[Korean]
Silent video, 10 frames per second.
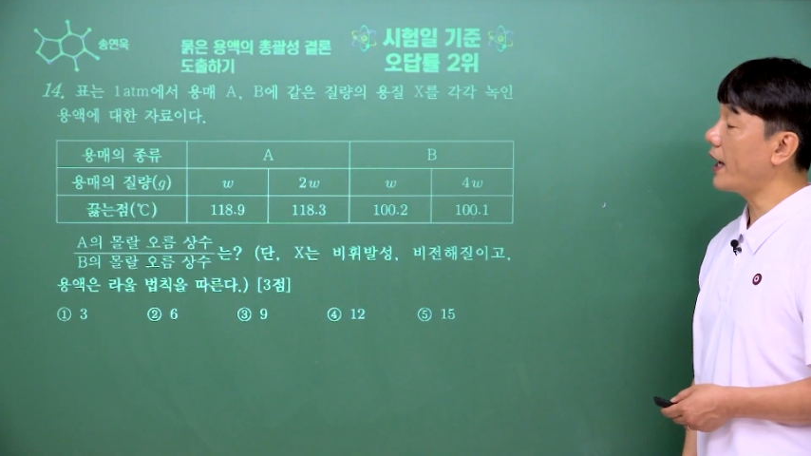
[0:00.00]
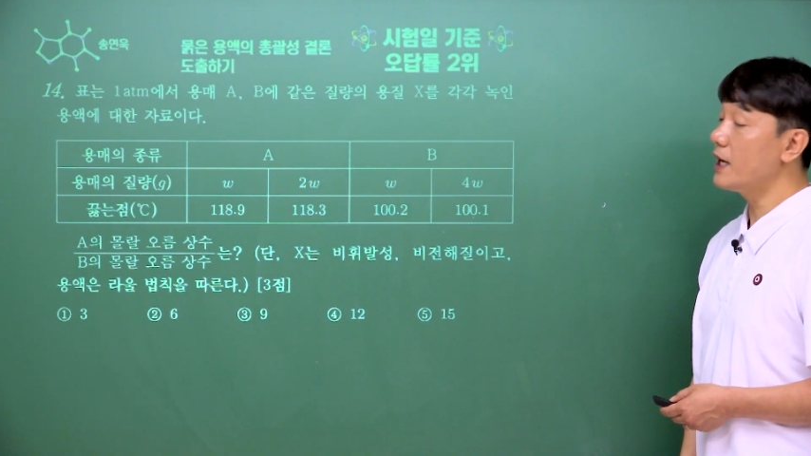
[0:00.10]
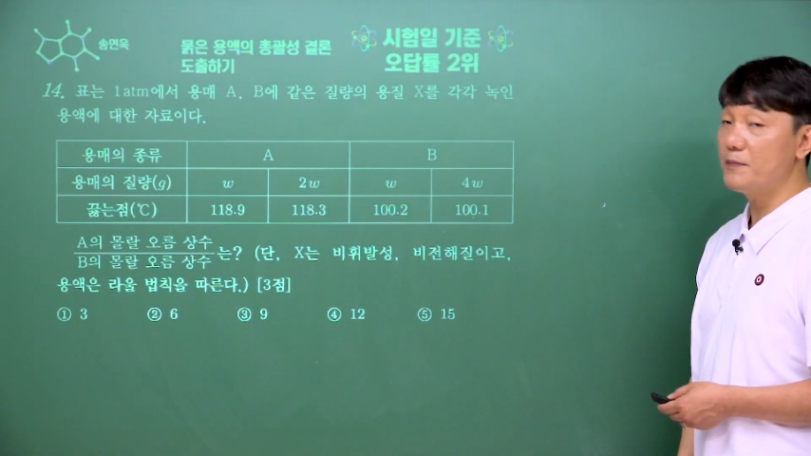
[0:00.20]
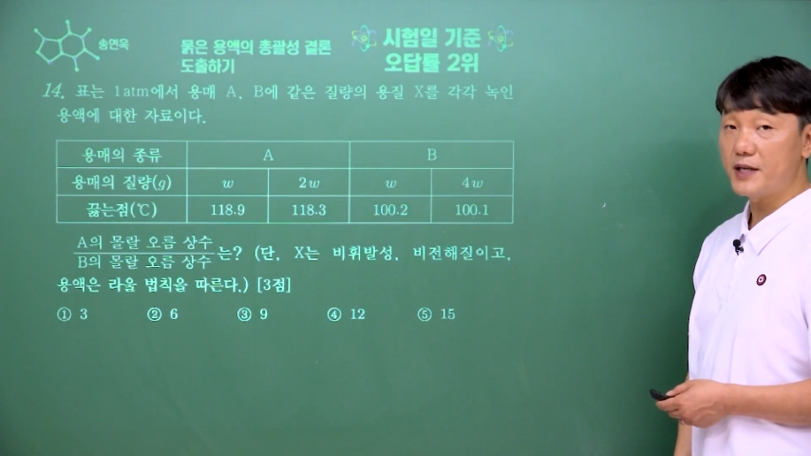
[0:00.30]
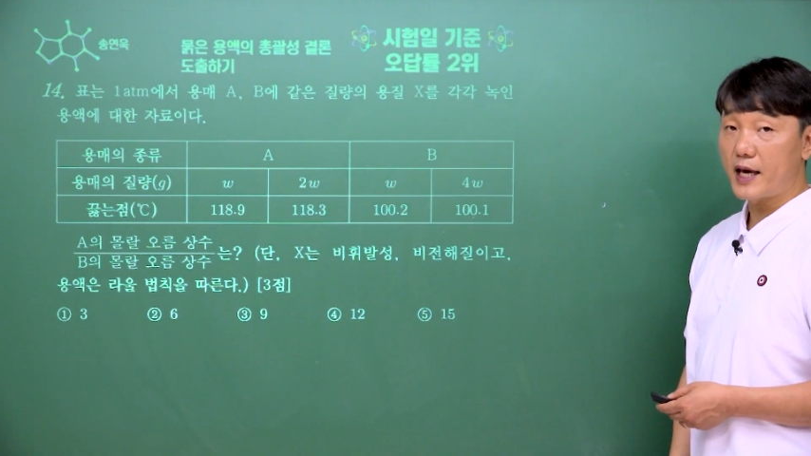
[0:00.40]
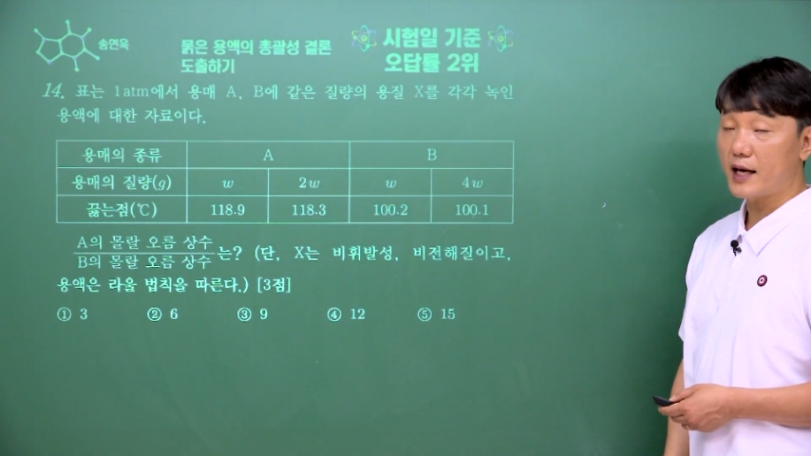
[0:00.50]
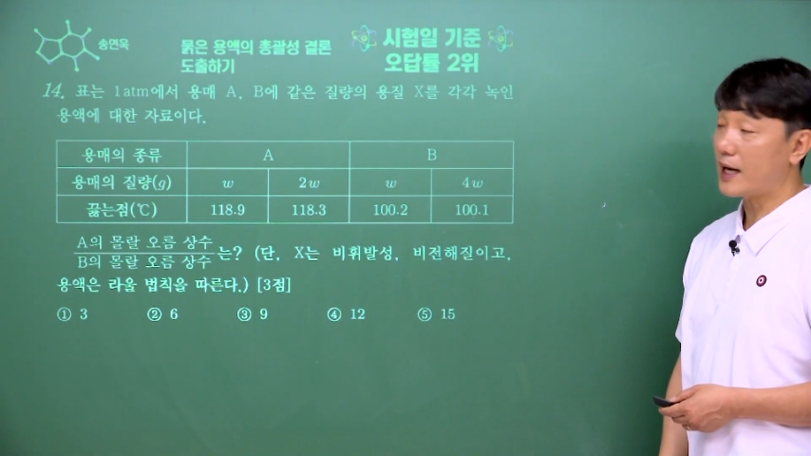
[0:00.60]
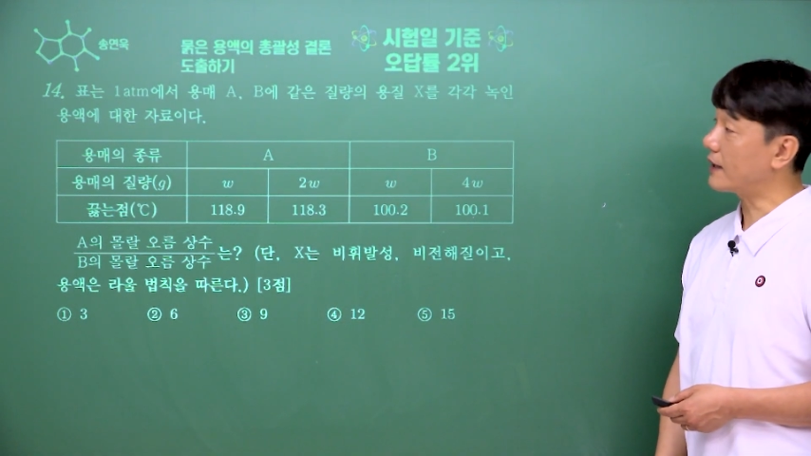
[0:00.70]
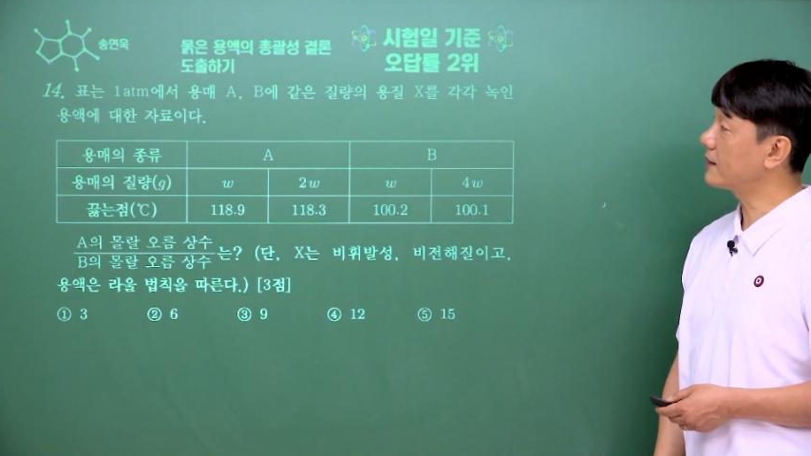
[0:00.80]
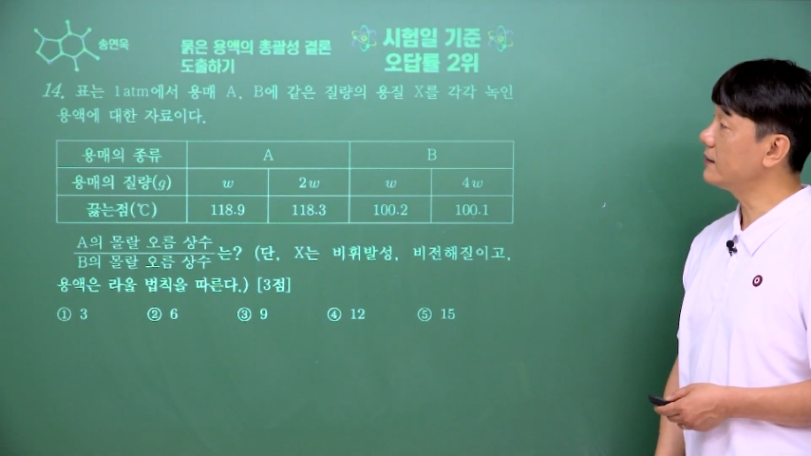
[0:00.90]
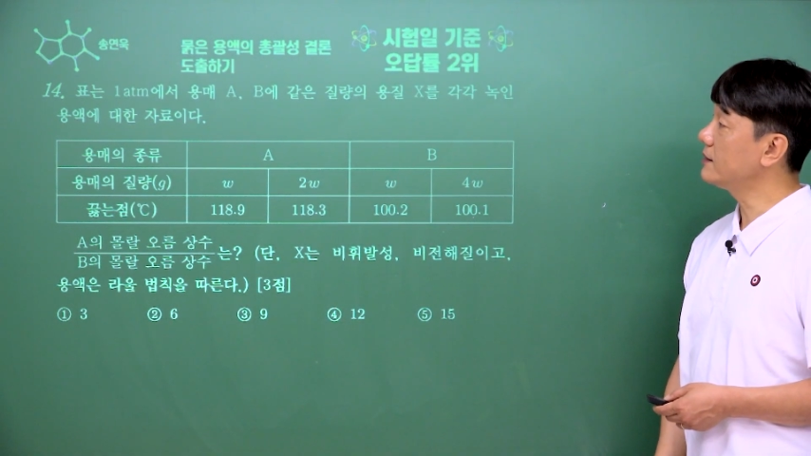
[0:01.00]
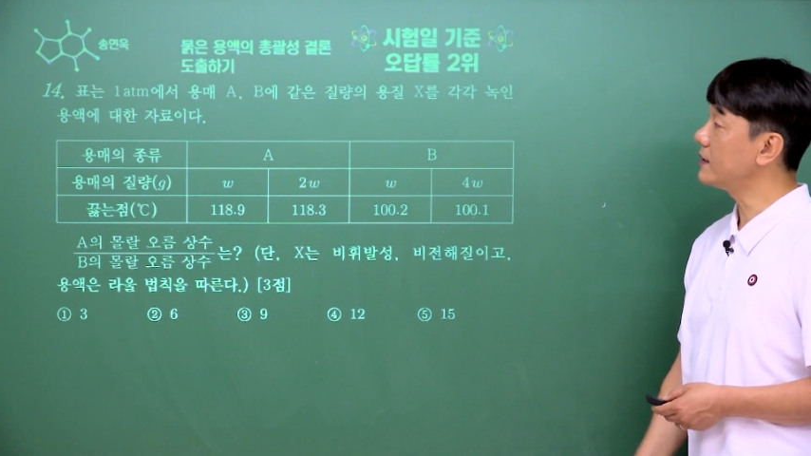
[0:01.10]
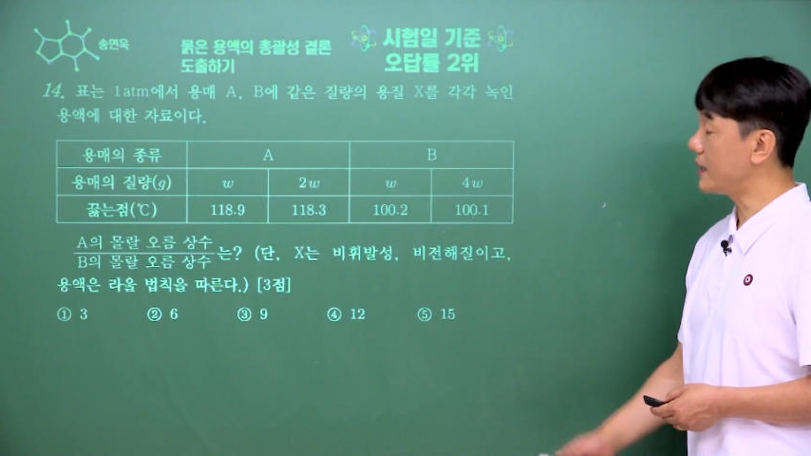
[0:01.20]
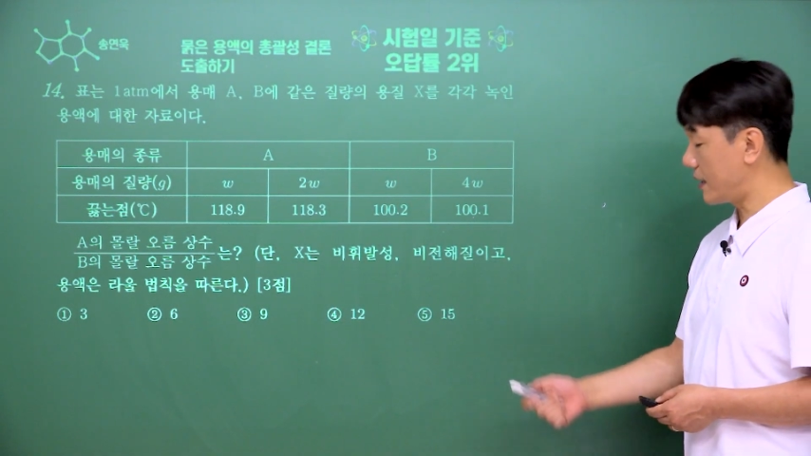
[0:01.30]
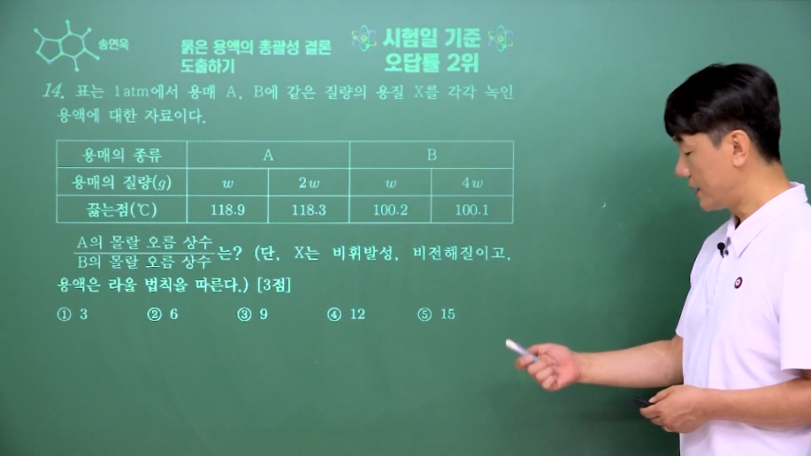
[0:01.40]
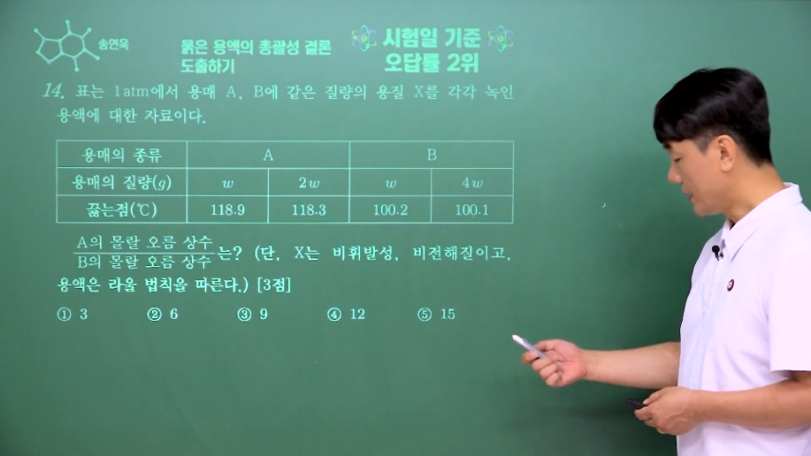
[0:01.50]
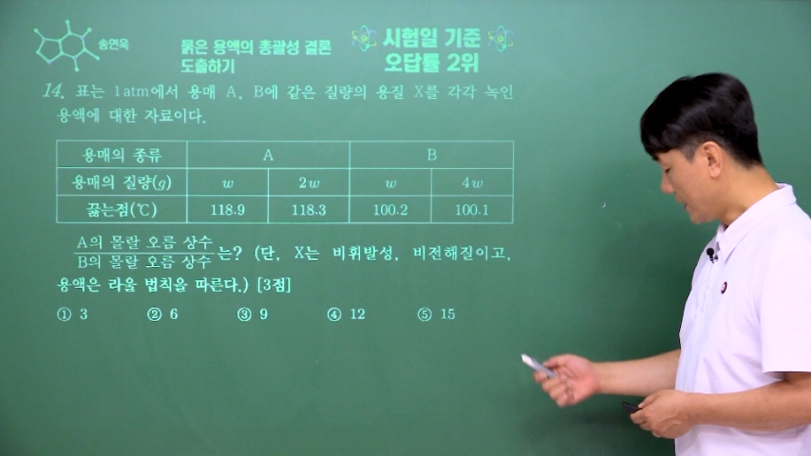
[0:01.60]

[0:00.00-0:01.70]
AB의 같은 질량.